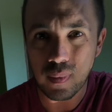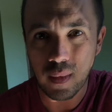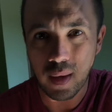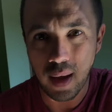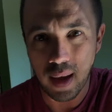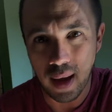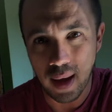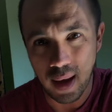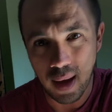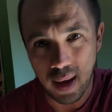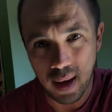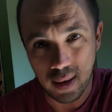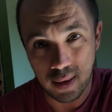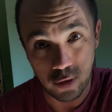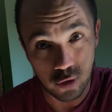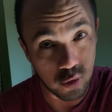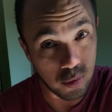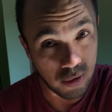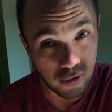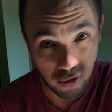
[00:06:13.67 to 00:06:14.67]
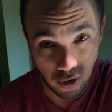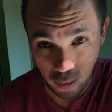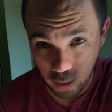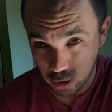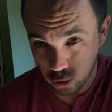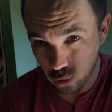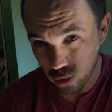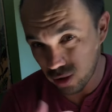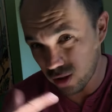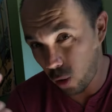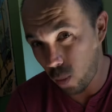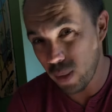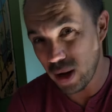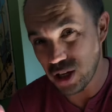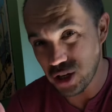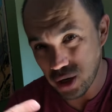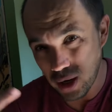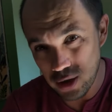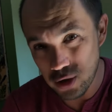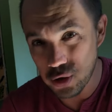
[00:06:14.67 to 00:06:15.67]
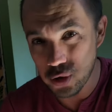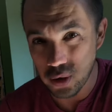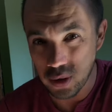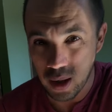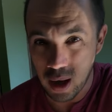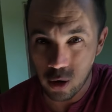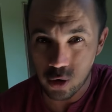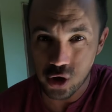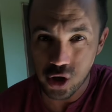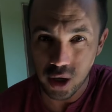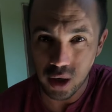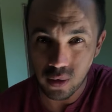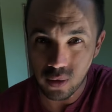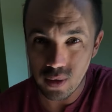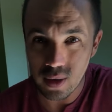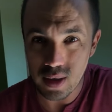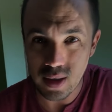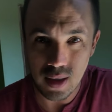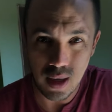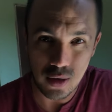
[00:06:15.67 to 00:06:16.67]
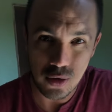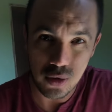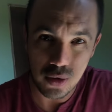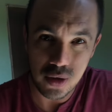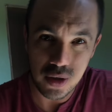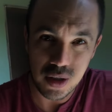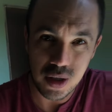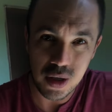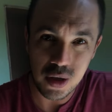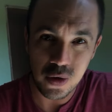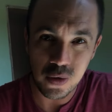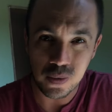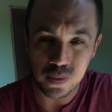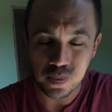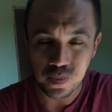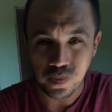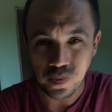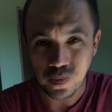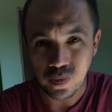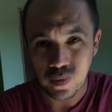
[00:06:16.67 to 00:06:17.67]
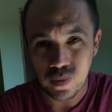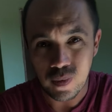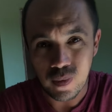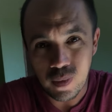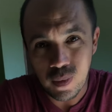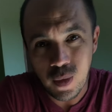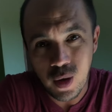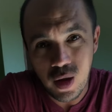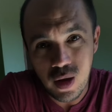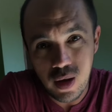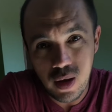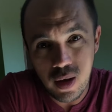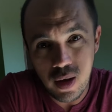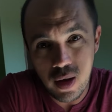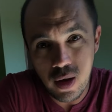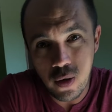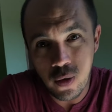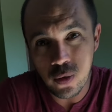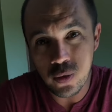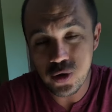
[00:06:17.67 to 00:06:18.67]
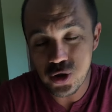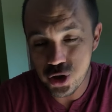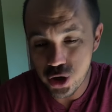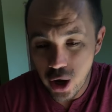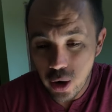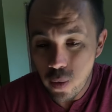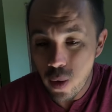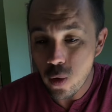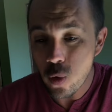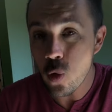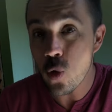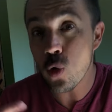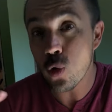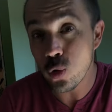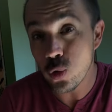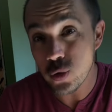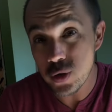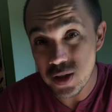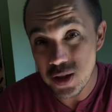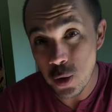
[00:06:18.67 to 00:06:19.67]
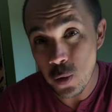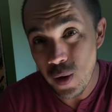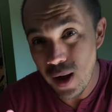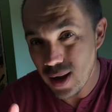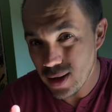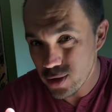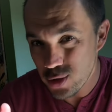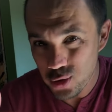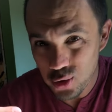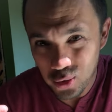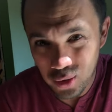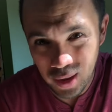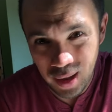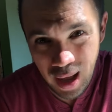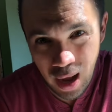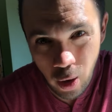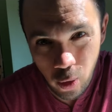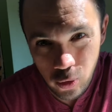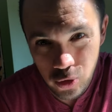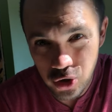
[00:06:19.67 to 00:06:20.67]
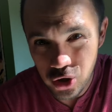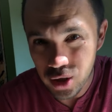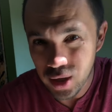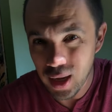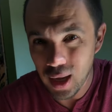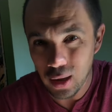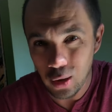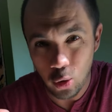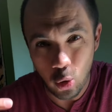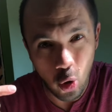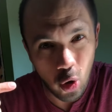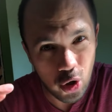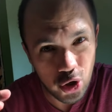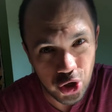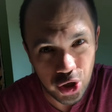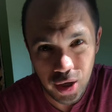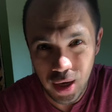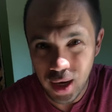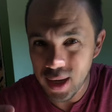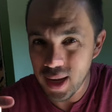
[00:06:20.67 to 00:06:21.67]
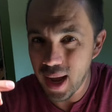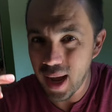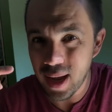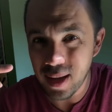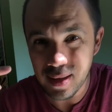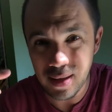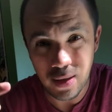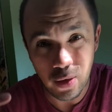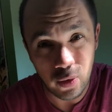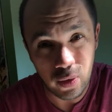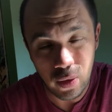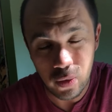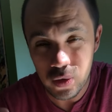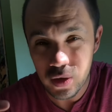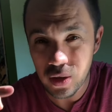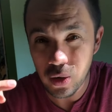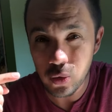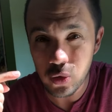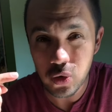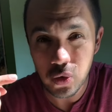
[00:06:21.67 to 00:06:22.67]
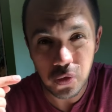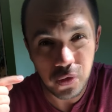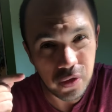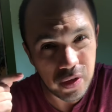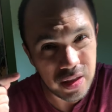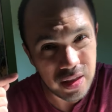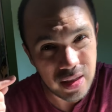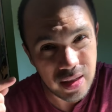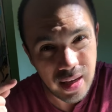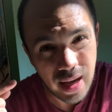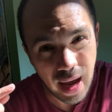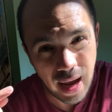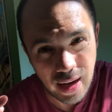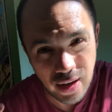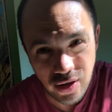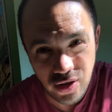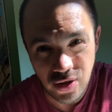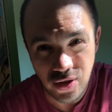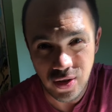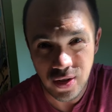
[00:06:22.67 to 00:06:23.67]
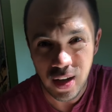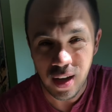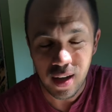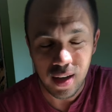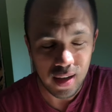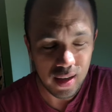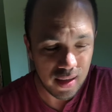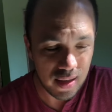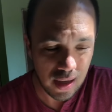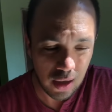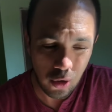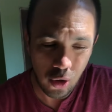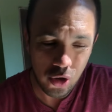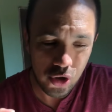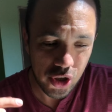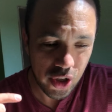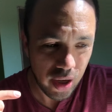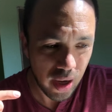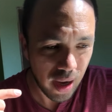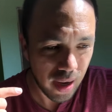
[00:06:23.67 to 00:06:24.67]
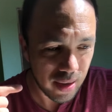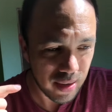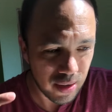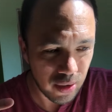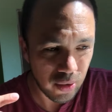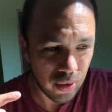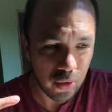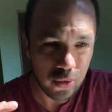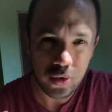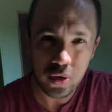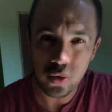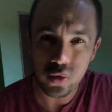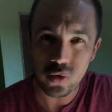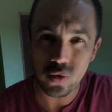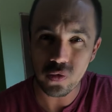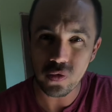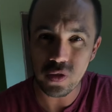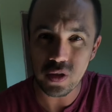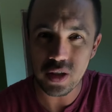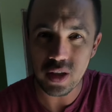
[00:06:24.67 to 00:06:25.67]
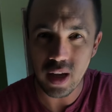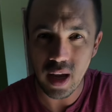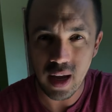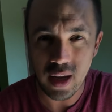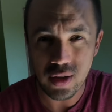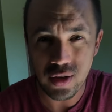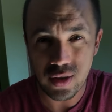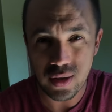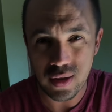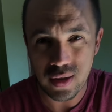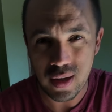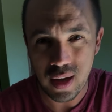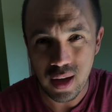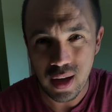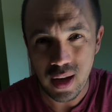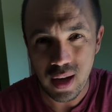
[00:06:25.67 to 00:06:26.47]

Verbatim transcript: é, de uma forma totalmente racional, chegando nesse raciocínio, eu chego à conclusão racional de que a lógica e a razão não são suficientes. E se a lógica e a razão não são suficientes,